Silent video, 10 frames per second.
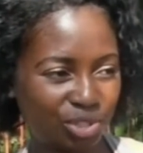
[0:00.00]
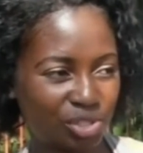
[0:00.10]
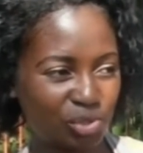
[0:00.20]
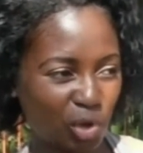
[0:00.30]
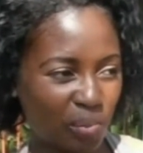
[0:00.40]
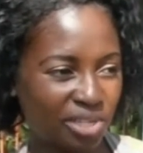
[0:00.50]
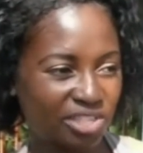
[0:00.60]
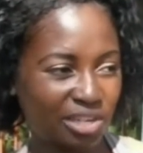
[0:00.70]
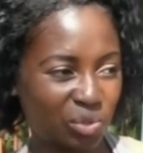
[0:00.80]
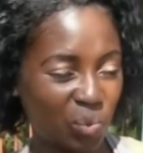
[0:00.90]
os
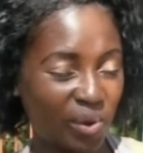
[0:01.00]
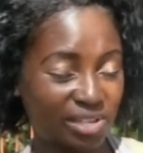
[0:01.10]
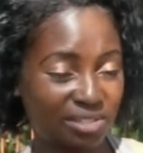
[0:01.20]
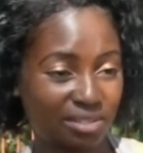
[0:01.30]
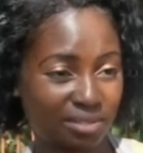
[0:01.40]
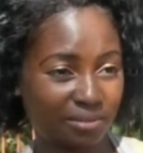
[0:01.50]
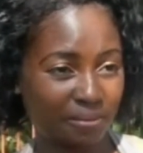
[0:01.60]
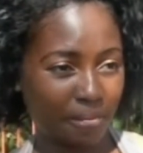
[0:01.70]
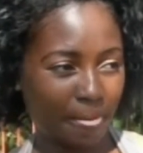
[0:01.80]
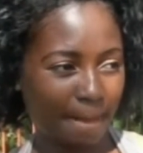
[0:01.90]
sintomas da doença,
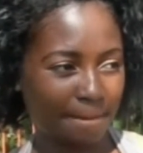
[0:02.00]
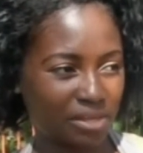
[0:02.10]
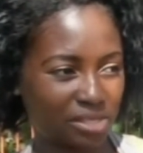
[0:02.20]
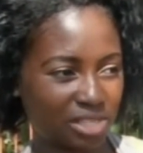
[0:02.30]
uhum.